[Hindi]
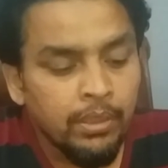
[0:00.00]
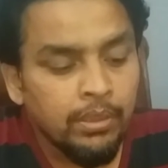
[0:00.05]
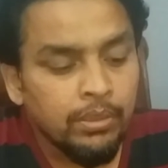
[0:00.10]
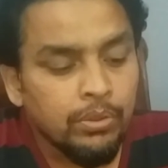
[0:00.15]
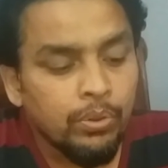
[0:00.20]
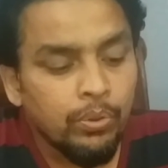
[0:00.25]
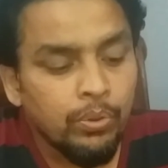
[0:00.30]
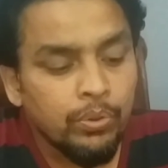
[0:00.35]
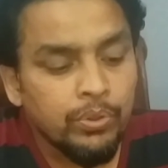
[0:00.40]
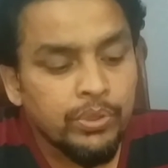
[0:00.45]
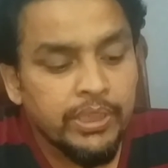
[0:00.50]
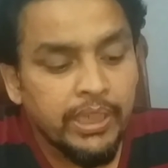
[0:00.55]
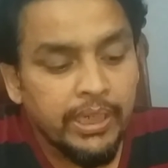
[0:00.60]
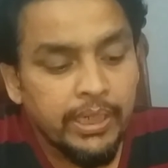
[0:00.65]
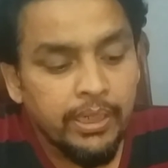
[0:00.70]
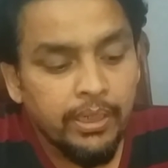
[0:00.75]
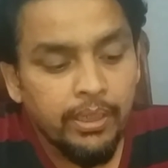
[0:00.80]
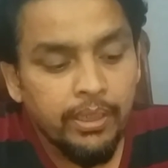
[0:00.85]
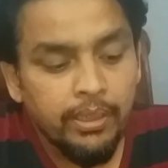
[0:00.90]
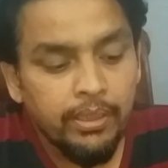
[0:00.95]
तो
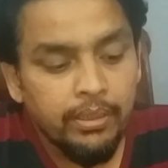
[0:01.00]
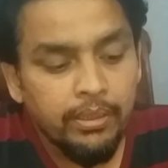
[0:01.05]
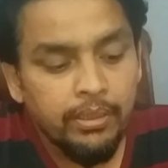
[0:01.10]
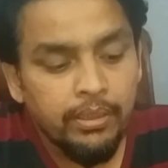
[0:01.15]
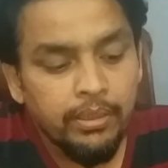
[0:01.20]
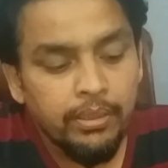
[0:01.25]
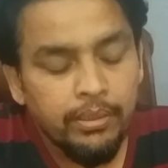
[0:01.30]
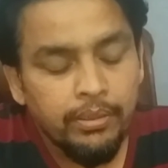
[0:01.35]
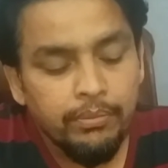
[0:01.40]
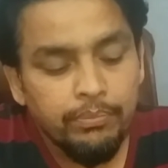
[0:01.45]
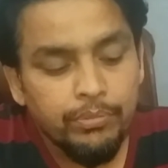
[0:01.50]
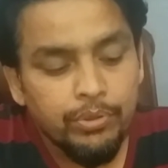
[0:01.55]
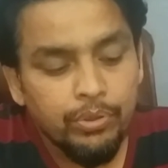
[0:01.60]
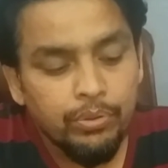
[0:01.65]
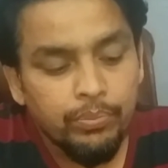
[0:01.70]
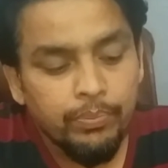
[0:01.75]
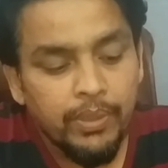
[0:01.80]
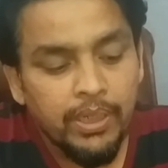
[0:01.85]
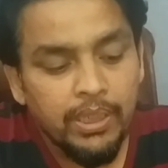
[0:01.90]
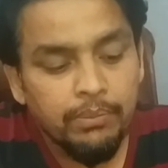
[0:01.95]
सेकेंडली
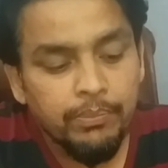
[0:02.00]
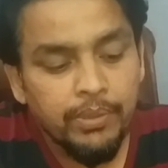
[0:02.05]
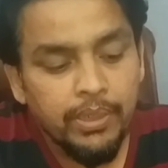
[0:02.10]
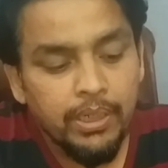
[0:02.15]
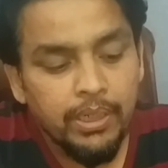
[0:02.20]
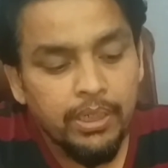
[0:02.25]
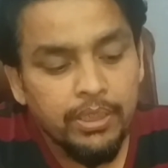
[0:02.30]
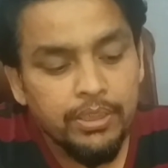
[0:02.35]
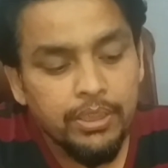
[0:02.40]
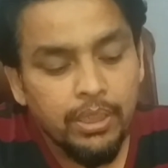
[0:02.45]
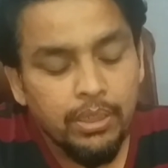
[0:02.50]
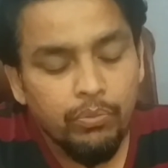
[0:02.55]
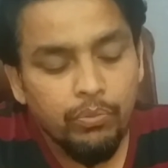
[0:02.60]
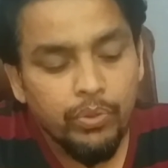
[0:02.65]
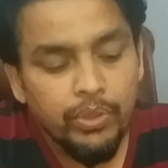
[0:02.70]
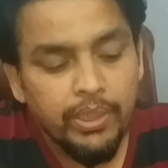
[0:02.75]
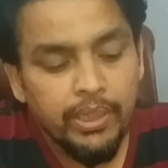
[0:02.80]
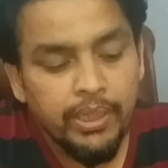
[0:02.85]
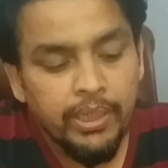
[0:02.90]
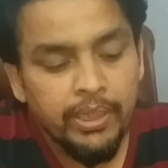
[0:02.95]
जो बात मैं करना चाह रहा हूँ
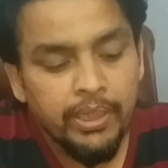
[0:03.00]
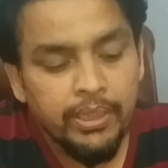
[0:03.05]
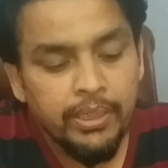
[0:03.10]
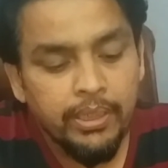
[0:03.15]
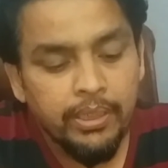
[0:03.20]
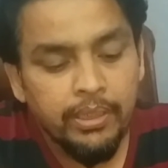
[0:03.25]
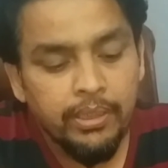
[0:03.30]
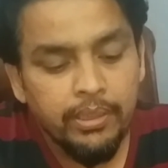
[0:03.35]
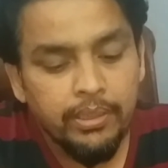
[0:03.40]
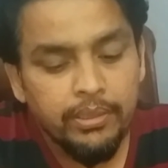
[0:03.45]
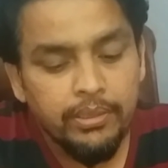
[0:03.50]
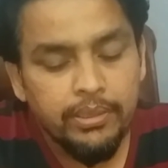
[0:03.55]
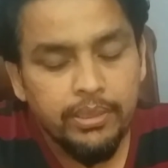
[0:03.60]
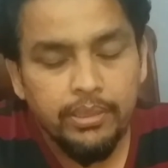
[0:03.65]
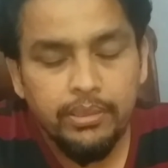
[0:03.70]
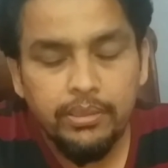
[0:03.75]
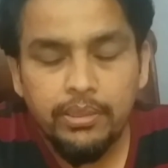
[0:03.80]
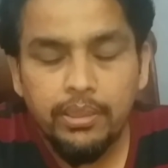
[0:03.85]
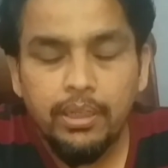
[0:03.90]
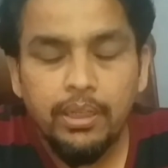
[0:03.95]
वो ये है कि
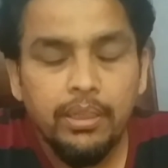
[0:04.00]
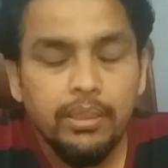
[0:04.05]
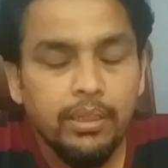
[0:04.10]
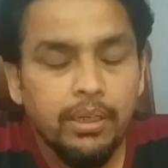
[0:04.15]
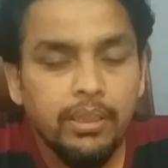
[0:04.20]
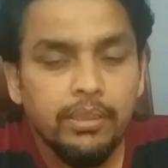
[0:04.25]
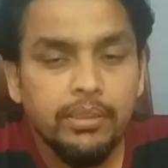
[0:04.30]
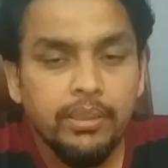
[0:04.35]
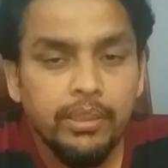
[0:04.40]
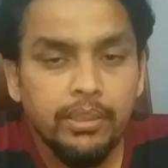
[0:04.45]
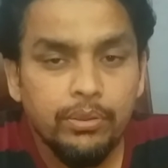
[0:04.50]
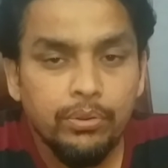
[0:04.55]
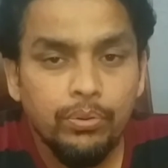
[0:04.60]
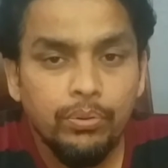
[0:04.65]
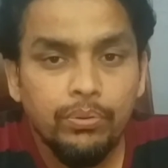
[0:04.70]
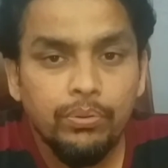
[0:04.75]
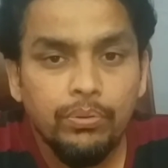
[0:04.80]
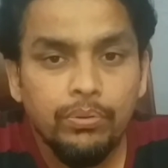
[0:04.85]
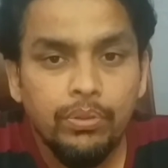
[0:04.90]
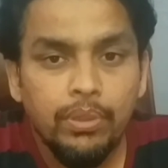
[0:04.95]
जिन जिन हजरात ने एक
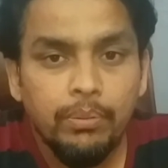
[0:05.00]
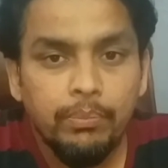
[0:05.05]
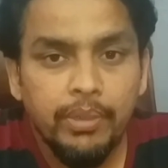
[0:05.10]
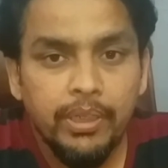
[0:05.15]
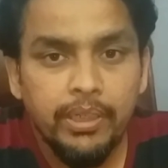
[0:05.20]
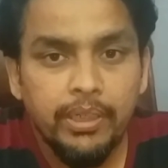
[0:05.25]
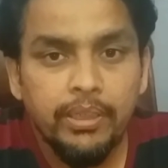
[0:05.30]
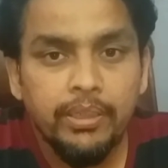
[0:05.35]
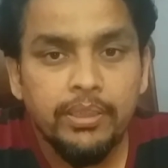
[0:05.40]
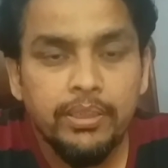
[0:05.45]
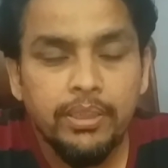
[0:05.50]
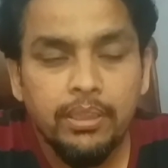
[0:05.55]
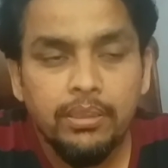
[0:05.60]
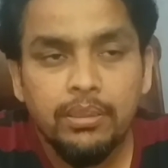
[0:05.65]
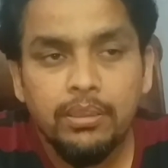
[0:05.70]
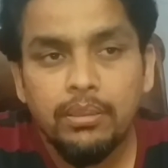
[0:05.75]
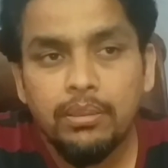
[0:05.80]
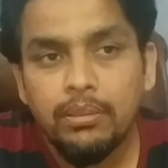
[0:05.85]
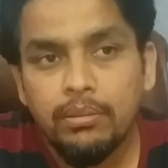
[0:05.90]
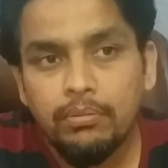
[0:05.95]
तो हमारे
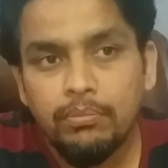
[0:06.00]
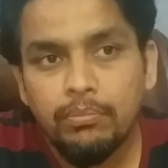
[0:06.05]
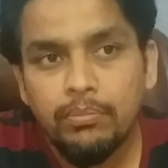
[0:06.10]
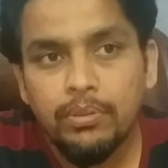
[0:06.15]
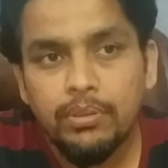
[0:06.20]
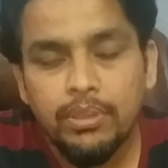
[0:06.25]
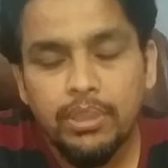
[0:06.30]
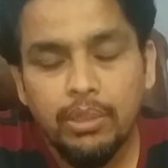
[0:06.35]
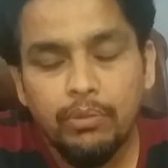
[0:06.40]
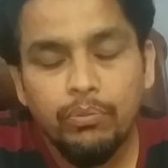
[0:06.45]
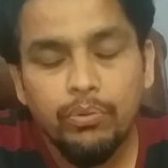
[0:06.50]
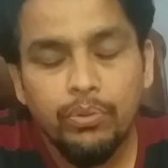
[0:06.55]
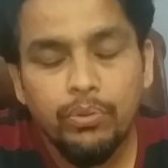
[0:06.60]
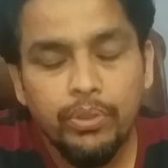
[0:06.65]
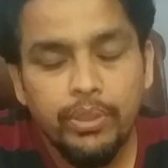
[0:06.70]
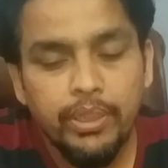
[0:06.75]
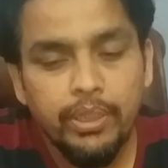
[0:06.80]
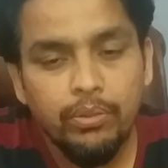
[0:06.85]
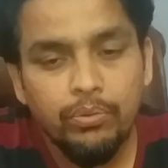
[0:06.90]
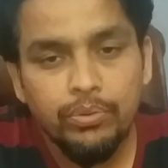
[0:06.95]
साथ ताउन
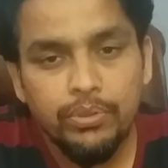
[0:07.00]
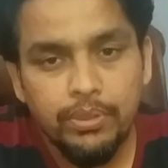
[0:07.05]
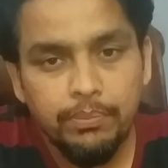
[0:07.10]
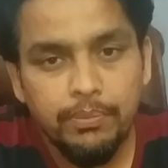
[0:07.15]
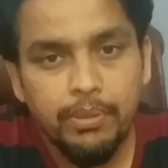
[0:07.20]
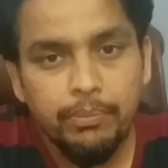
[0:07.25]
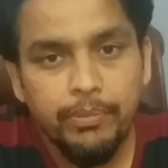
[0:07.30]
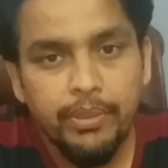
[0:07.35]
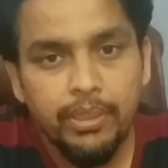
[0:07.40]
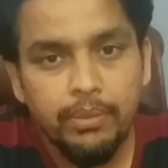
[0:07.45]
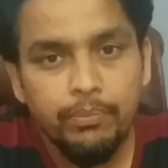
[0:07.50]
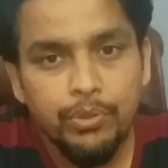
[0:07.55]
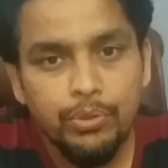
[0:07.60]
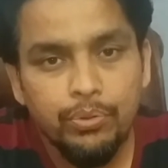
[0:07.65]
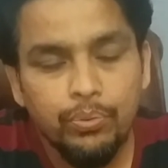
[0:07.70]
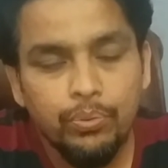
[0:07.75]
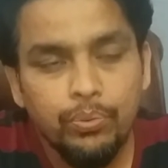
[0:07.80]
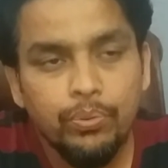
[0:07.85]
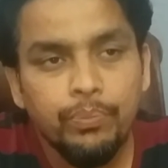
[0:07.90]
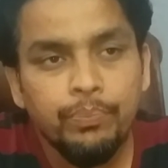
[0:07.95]
किया उन सब का बेहद
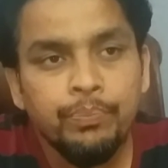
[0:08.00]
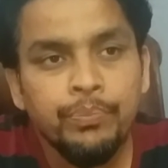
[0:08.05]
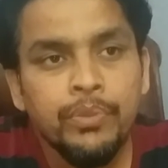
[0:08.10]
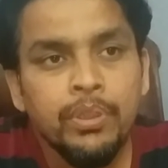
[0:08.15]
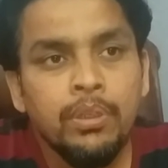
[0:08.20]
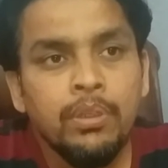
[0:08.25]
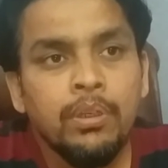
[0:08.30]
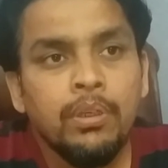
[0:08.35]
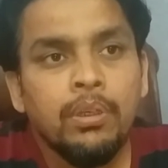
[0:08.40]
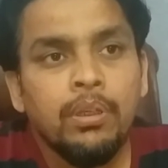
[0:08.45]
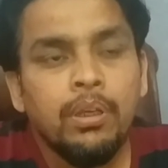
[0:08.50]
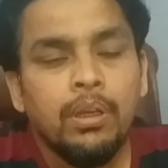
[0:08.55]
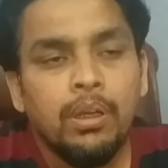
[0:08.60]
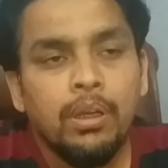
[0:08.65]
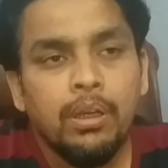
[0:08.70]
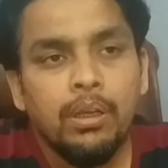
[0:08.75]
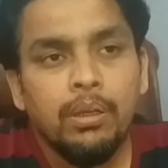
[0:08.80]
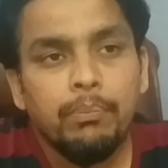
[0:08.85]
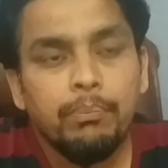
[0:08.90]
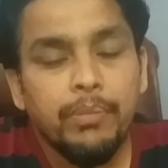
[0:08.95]
मशहूर
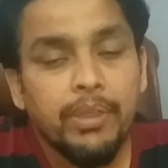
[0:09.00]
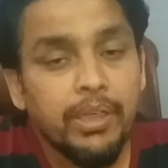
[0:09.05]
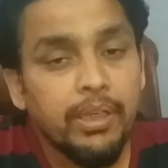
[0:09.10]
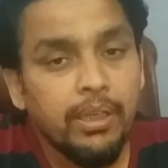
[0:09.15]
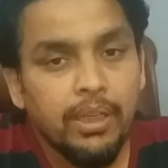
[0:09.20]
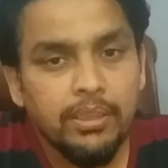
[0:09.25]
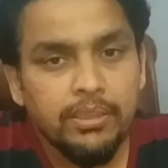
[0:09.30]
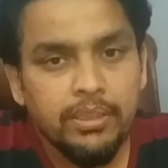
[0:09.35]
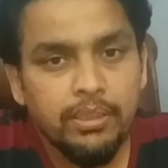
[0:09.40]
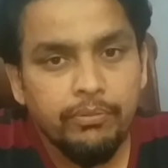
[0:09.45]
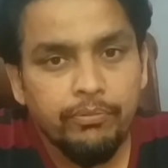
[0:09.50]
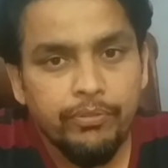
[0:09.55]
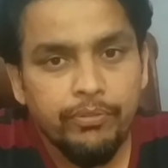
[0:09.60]
हूँ मैंने लास्ट टाइम